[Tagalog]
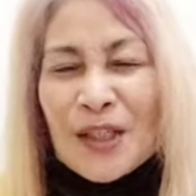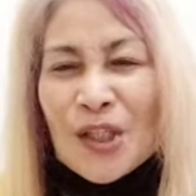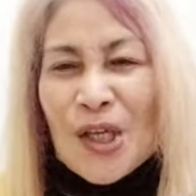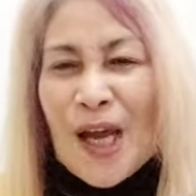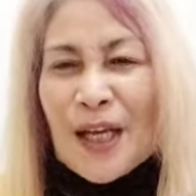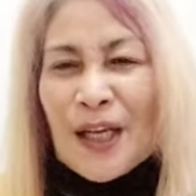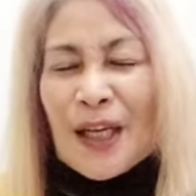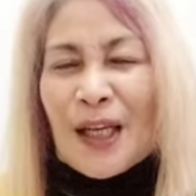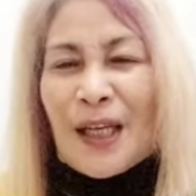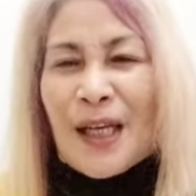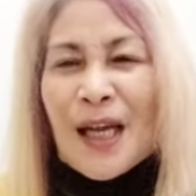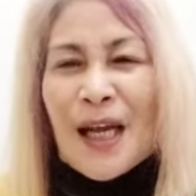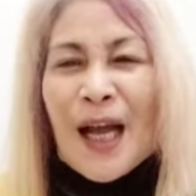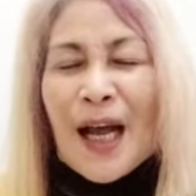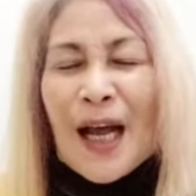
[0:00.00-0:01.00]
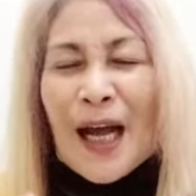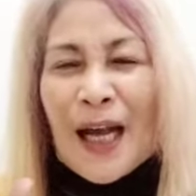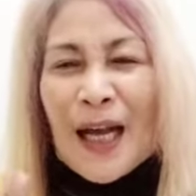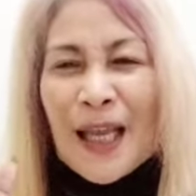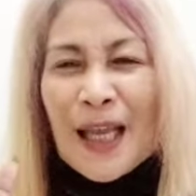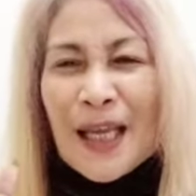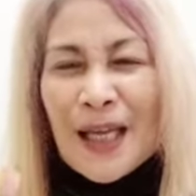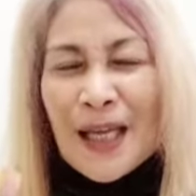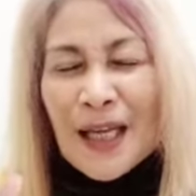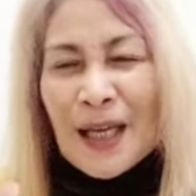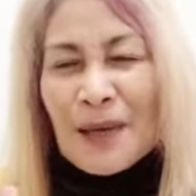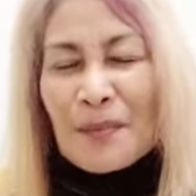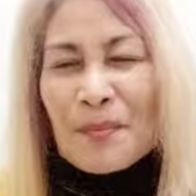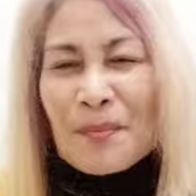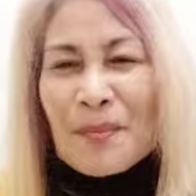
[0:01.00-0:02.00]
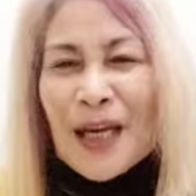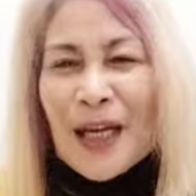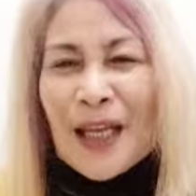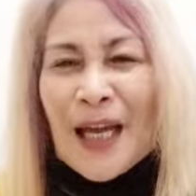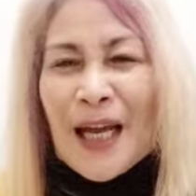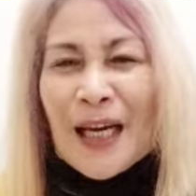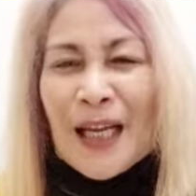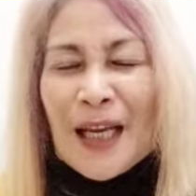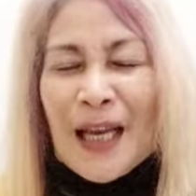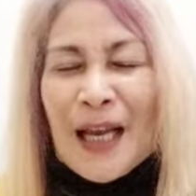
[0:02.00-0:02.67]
channel ay mangyari